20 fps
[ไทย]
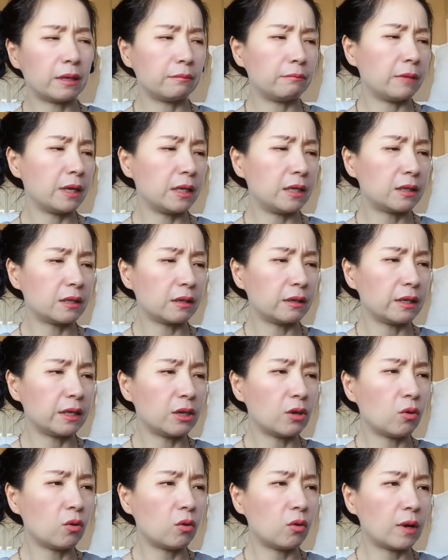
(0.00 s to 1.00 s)

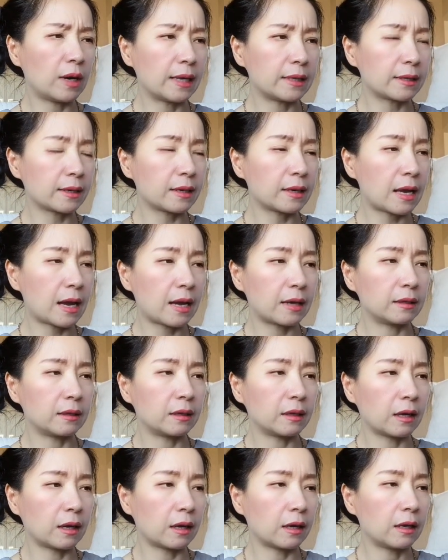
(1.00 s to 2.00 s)
Mediterrano อะไรสักอย่างหนึ่ง
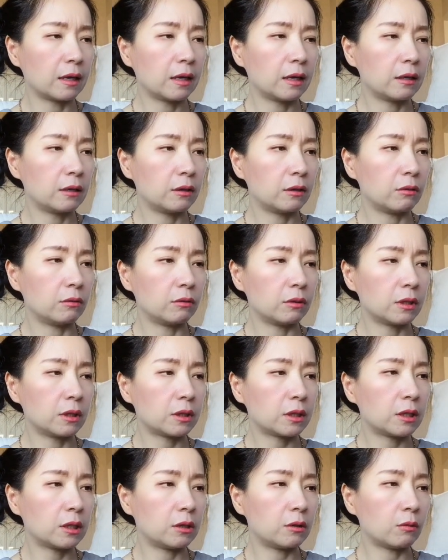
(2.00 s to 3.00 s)
เนี่ยเดี๋ยวนุ้ยจะ
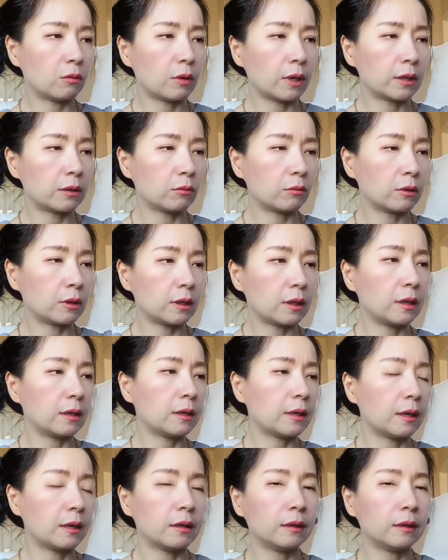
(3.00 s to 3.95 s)
ฉีดไว้ตรงนี้นะ